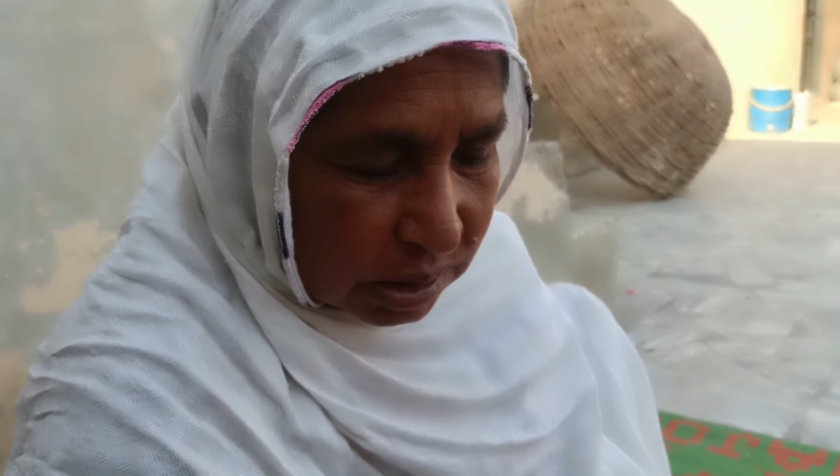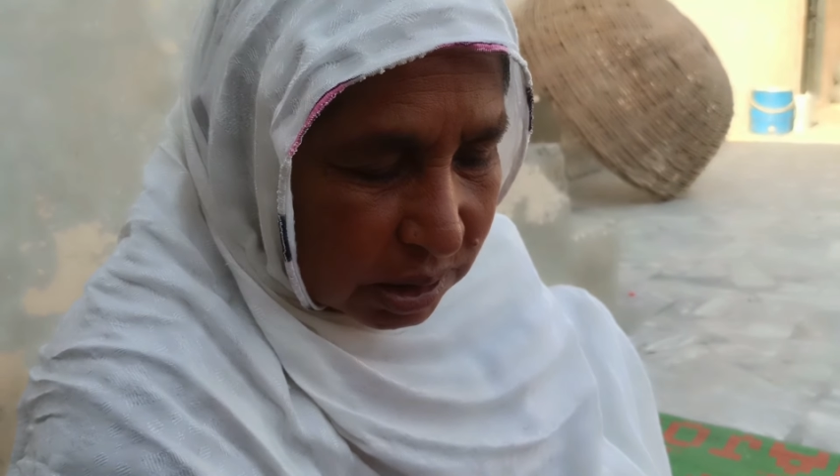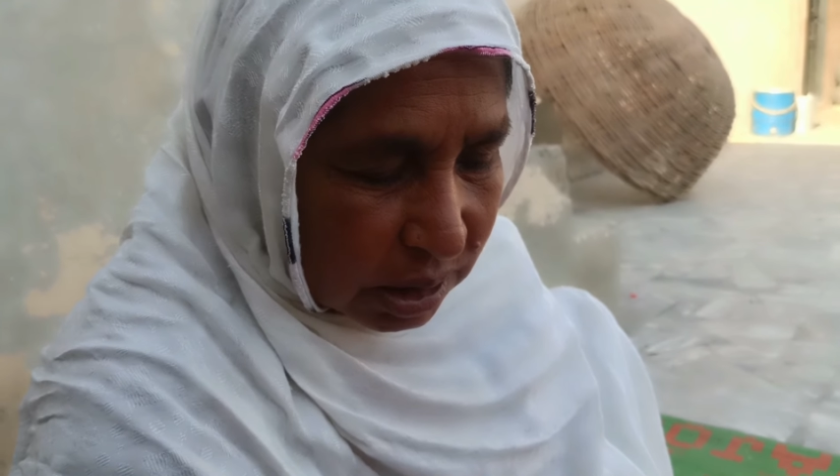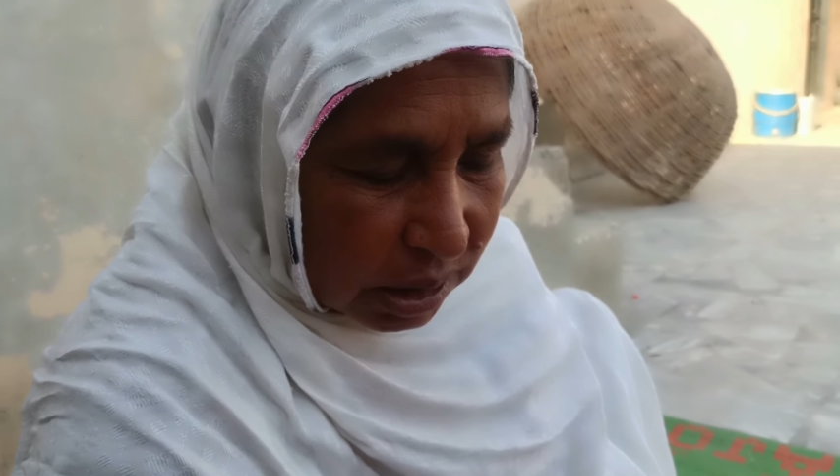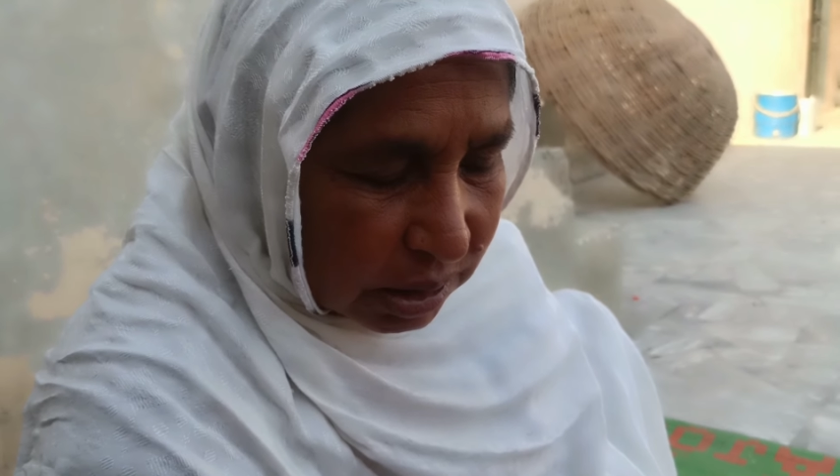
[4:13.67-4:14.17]

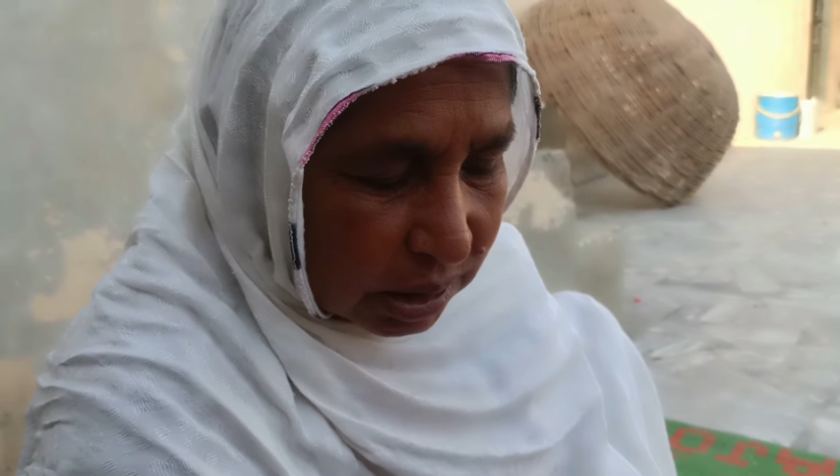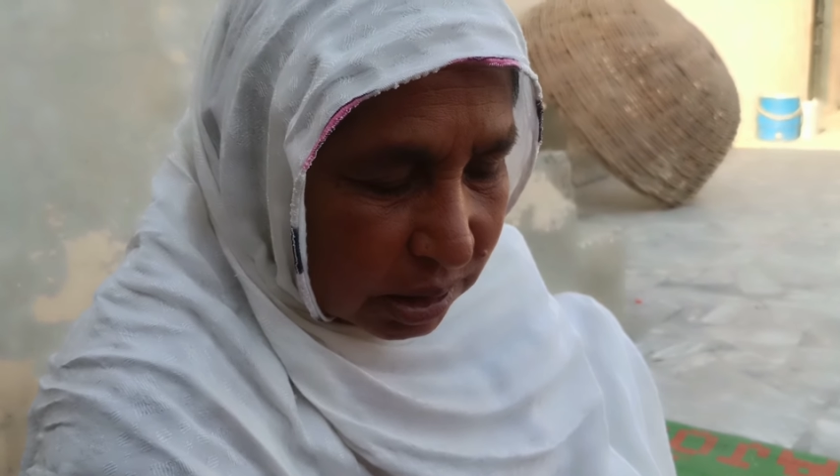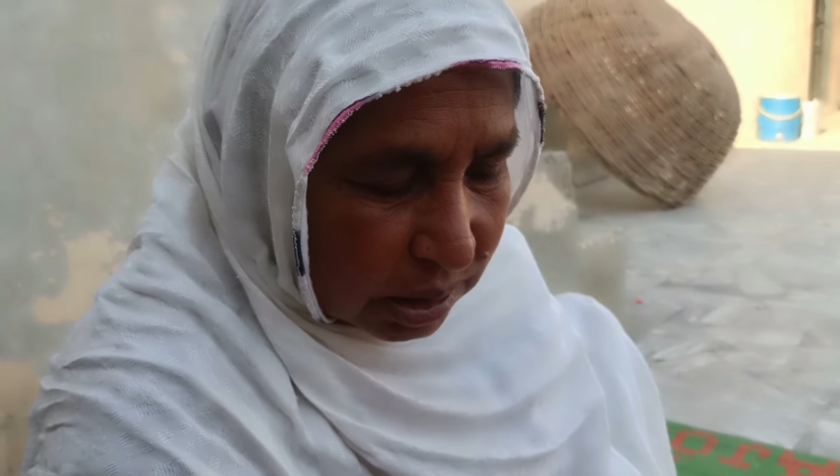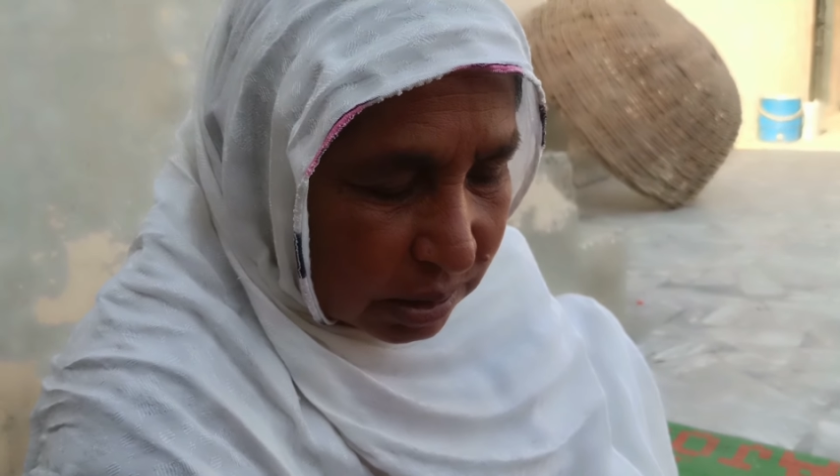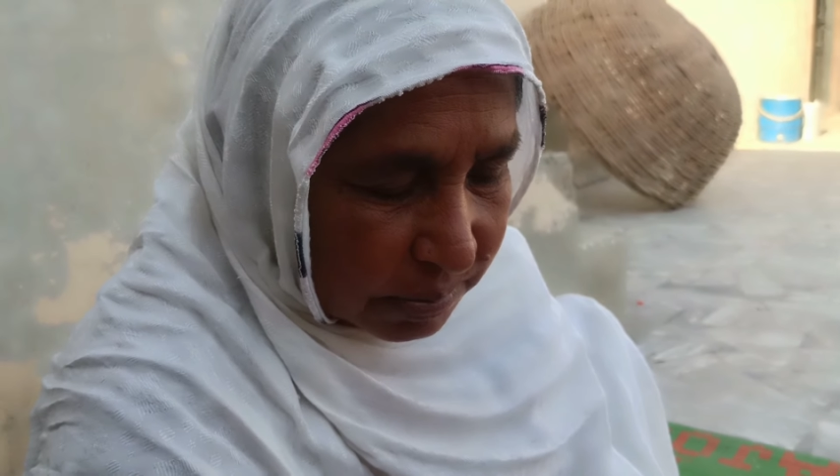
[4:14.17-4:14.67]
कट गए ना
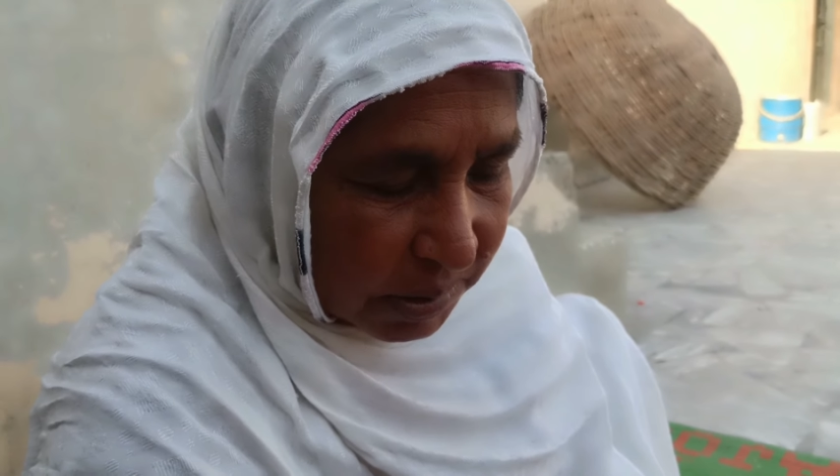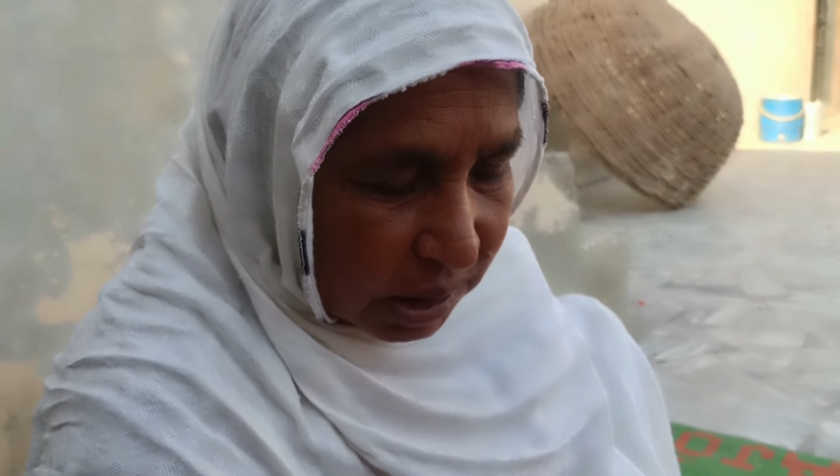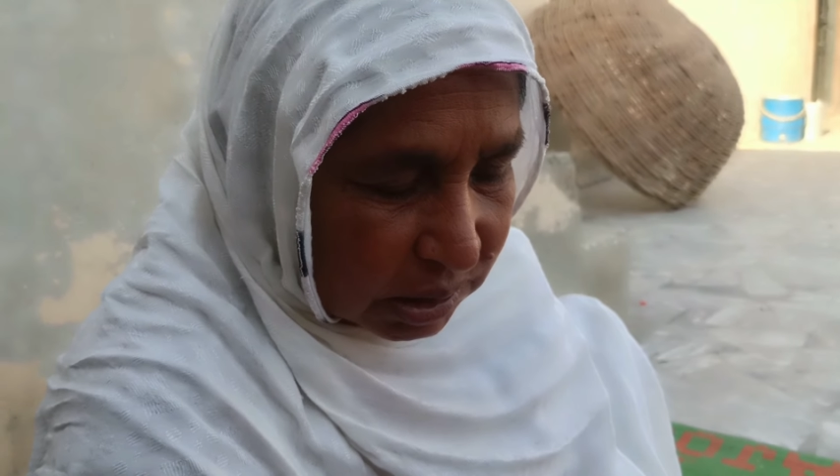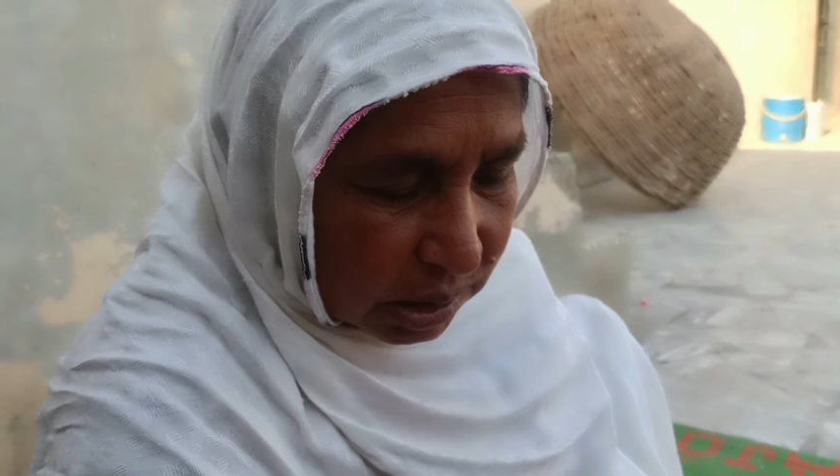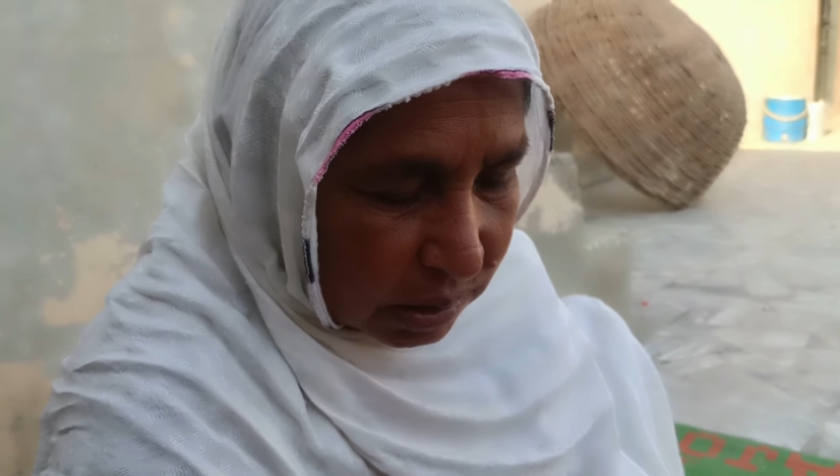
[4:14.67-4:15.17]

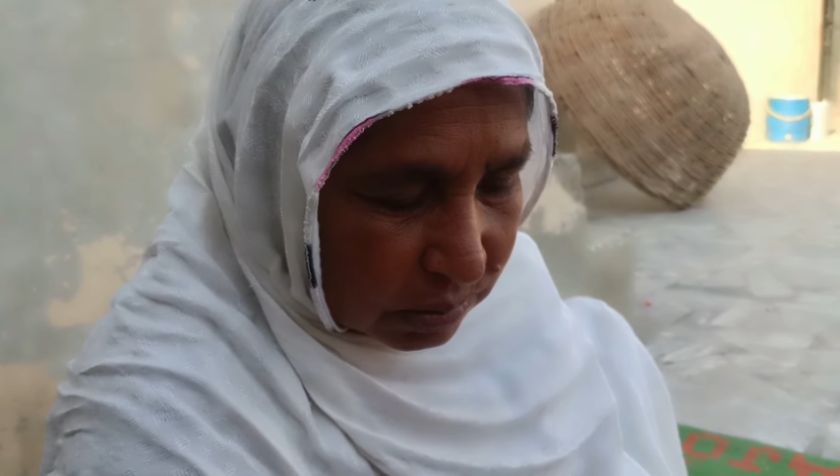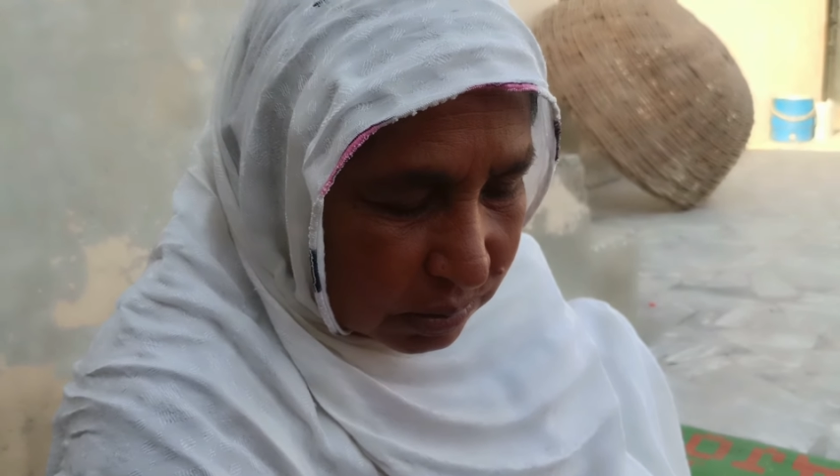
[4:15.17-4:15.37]
प्याज आलू